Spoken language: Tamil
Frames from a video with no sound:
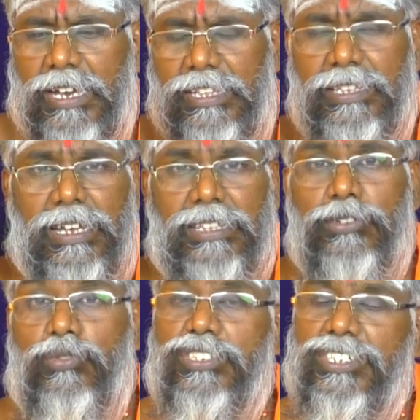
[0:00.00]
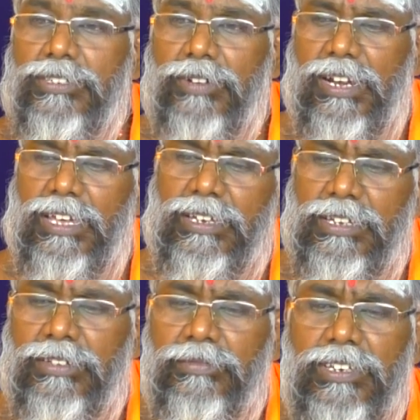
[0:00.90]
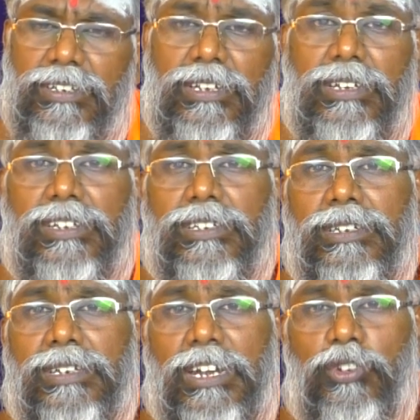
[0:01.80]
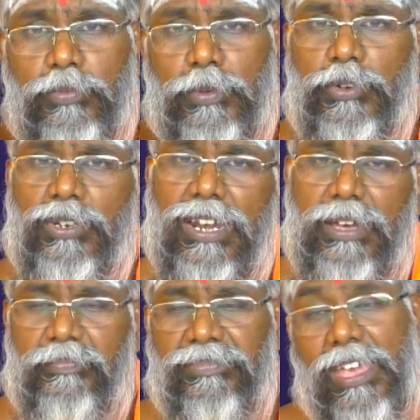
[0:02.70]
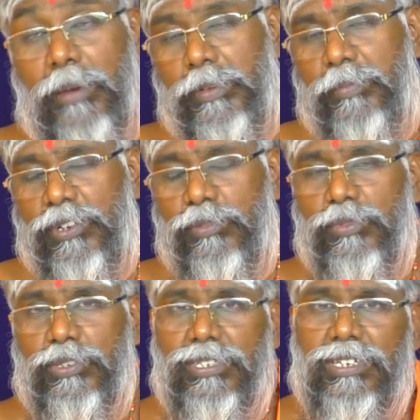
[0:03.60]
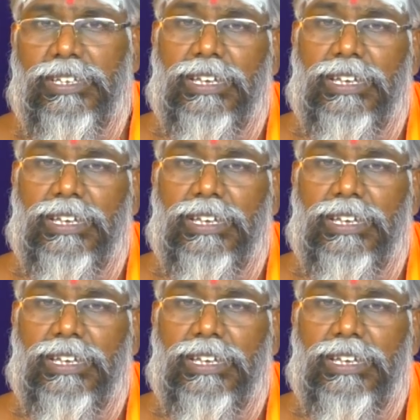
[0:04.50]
கலந்து கலந்து குளிச்சிக்கிட்டு வரலாம் வேணும்னா ரெண்டு கல் உப்பு போட்டுக்கலாம் அப்படி பண்ணும்போது